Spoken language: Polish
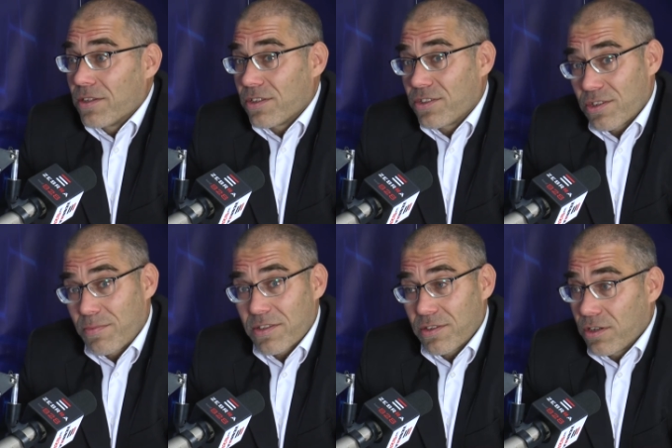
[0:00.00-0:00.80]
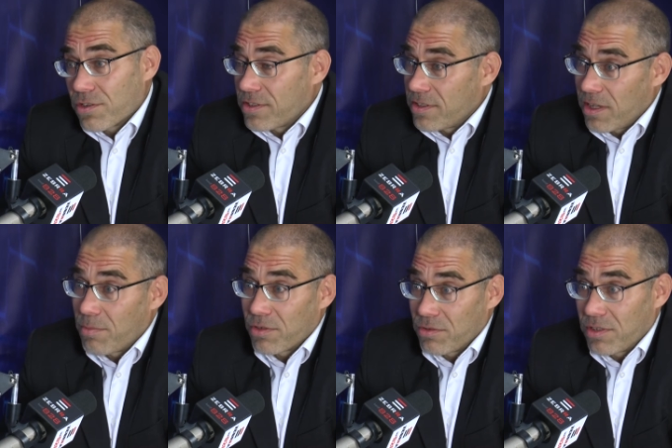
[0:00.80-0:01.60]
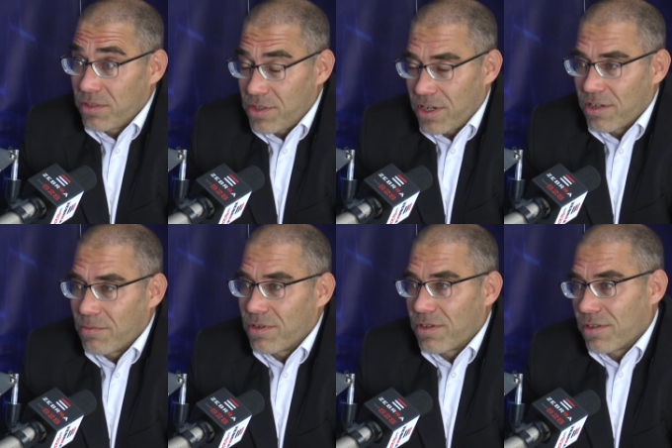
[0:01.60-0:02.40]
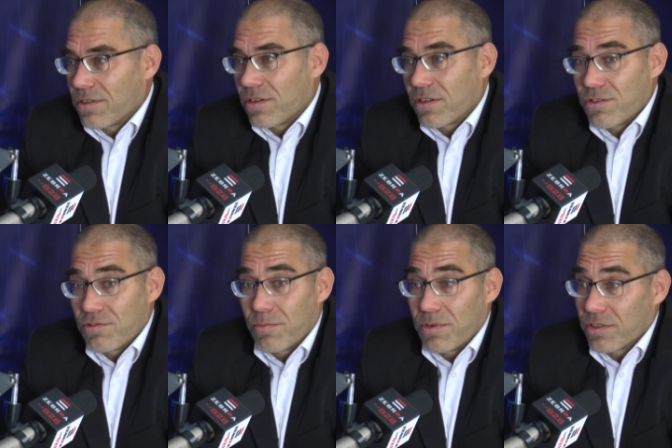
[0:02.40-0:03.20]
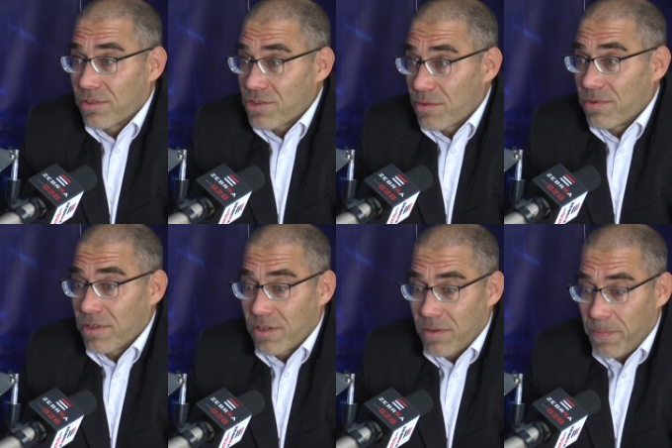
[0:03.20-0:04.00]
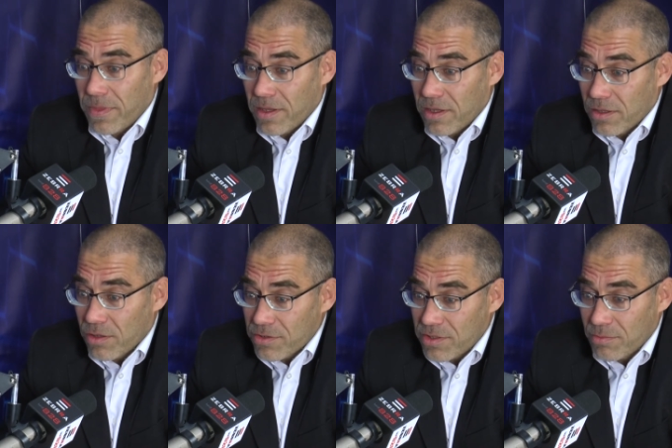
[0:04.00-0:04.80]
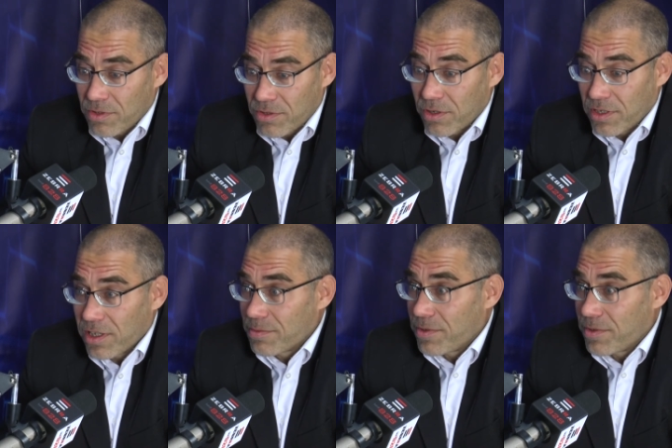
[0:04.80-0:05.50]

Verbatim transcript: co jest też bardzo niekorzystne dla portu lotniczego, bo no, chodziłoby o to, żeby dostęp do drogi